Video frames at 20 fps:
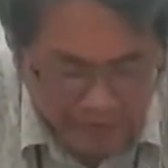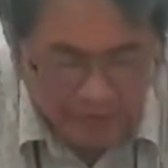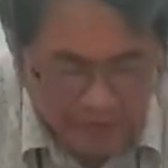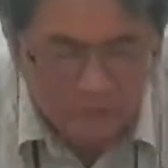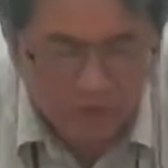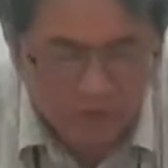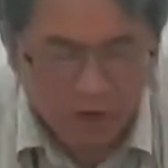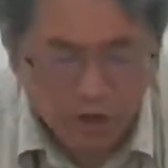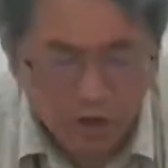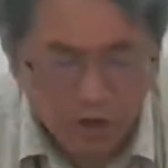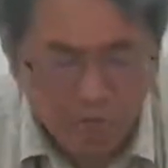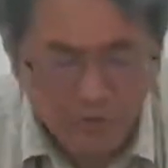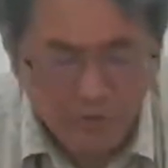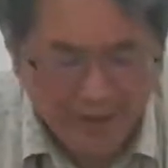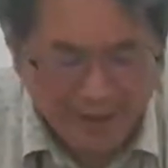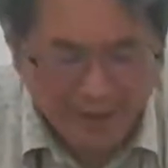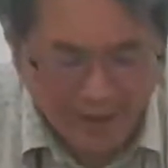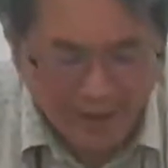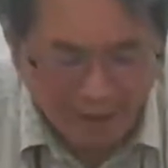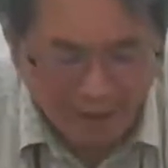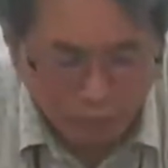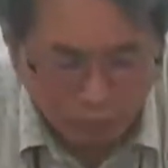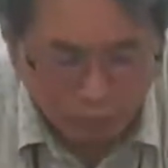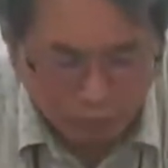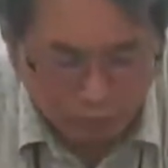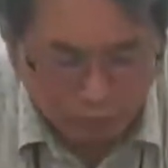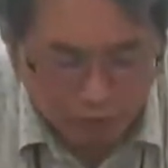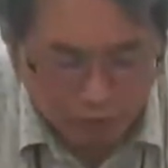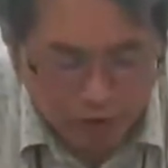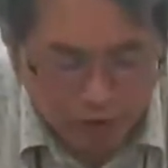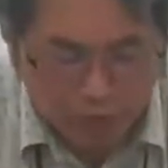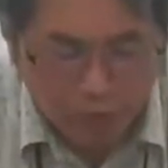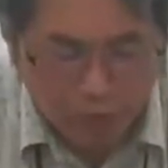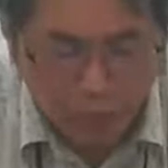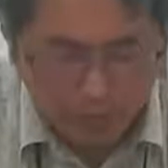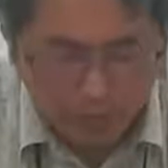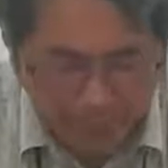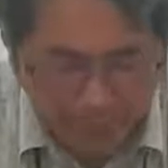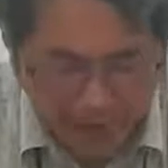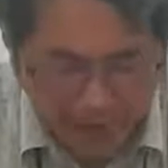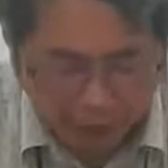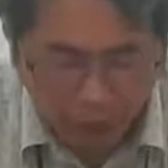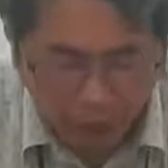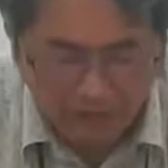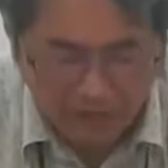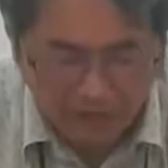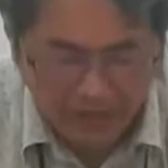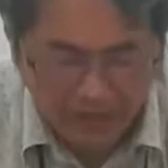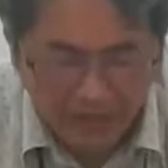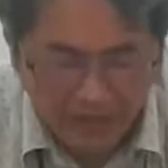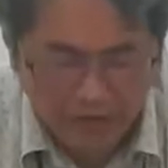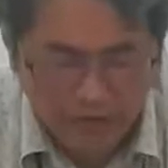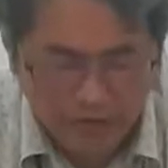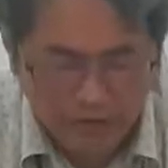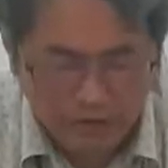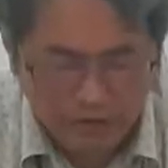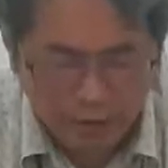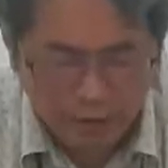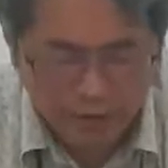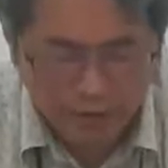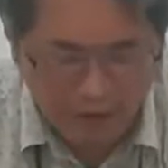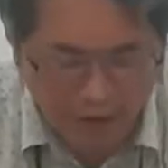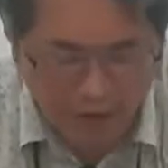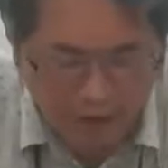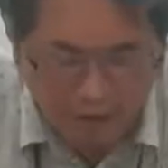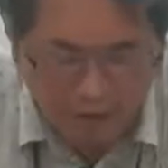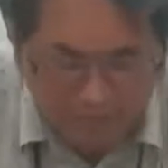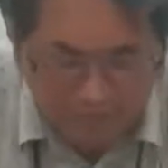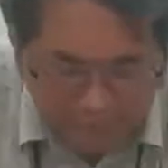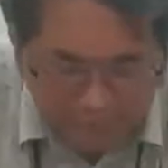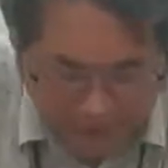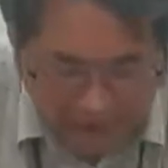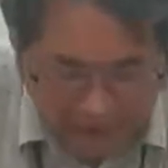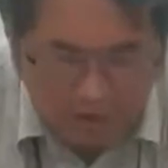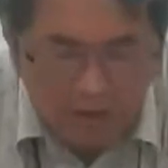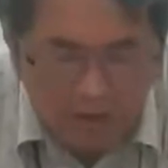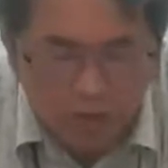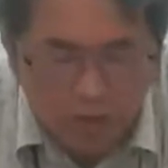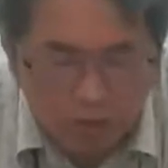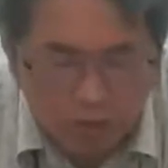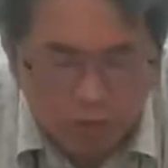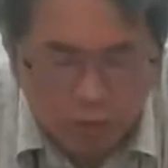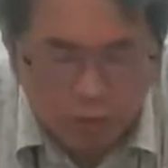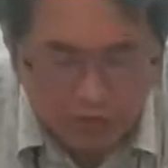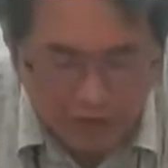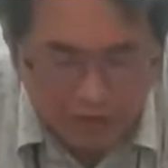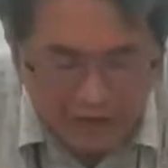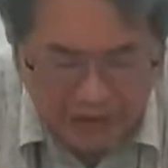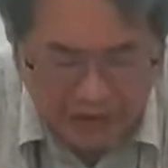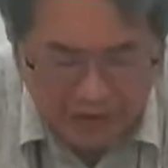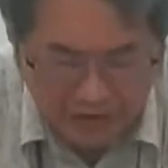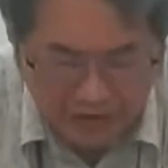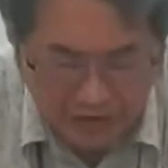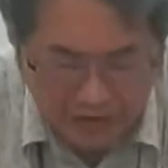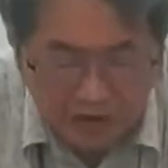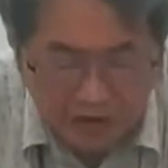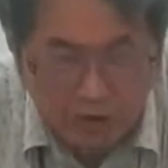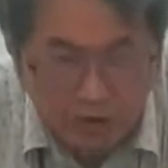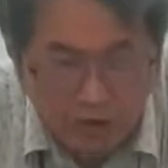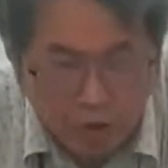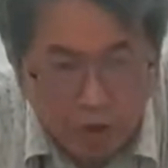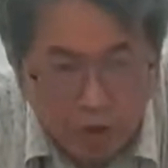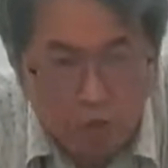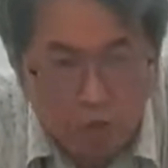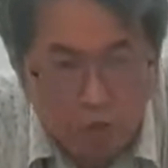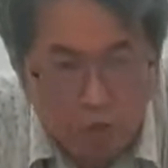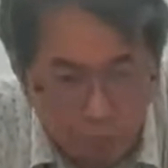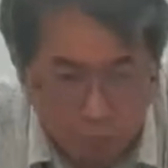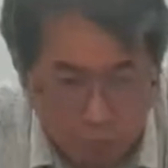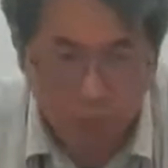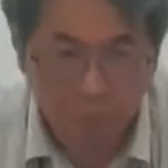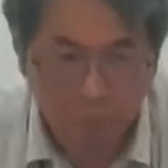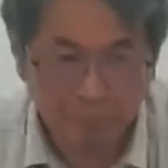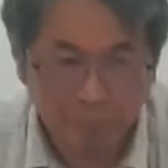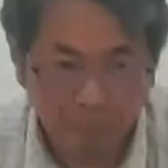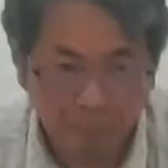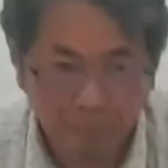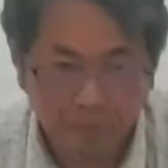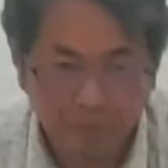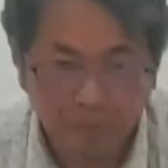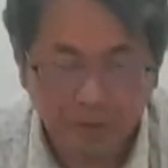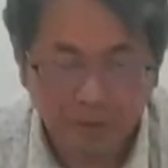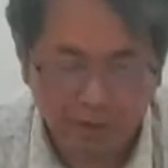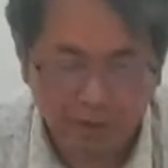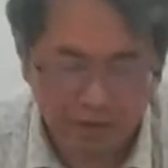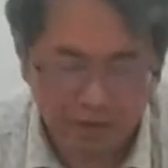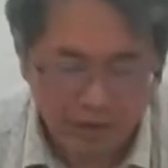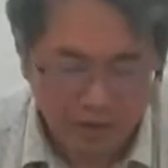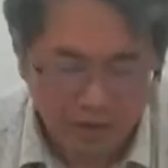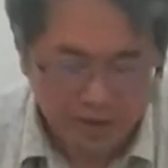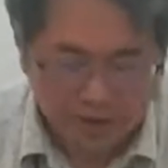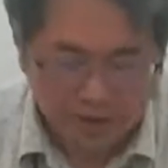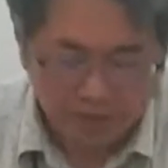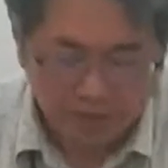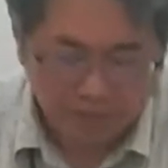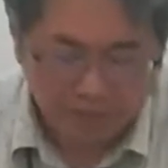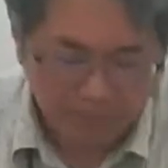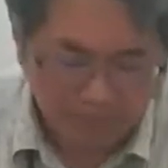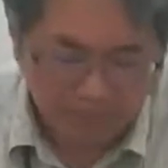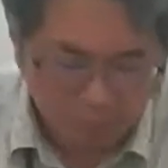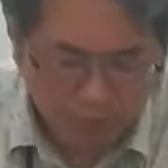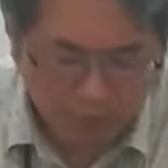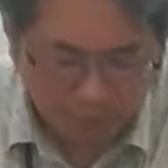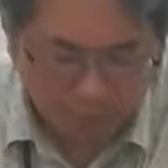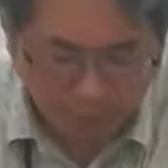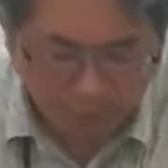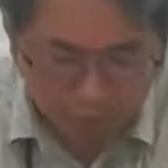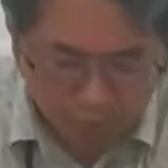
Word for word: 着后面两句就表达了这种可想所产生的后果。啊，好，那为什么会